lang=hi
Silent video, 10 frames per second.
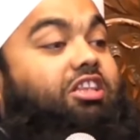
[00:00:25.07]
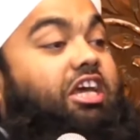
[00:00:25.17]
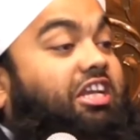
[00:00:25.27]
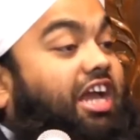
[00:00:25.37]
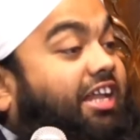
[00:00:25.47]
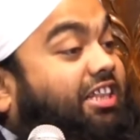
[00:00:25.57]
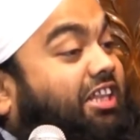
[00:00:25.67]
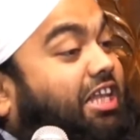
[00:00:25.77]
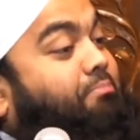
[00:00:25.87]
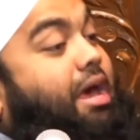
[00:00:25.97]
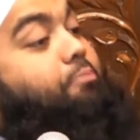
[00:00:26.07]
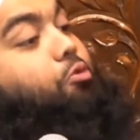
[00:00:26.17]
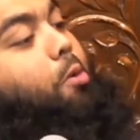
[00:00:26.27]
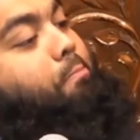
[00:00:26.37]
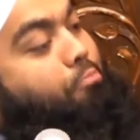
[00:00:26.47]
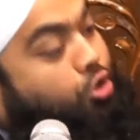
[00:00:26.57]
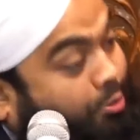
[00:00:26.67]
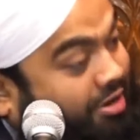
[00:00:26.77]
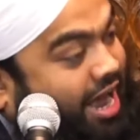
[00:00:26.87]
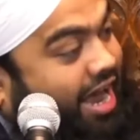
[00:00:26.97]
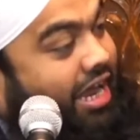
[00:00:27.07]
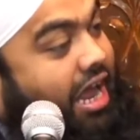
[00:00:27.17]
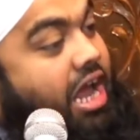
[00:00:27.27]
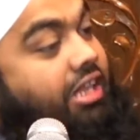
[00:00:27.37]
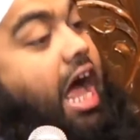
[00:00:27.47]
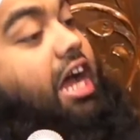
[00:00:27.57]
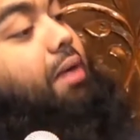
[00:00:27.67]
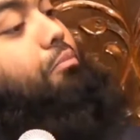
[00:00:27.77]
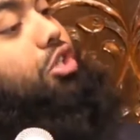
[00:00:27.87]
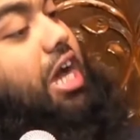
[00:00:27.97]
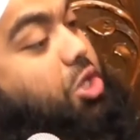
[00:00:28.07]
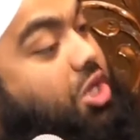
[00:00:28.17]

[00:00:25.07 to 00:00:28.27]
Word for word: दिन कहता था महबूब मुझ में आए ताकि मुझे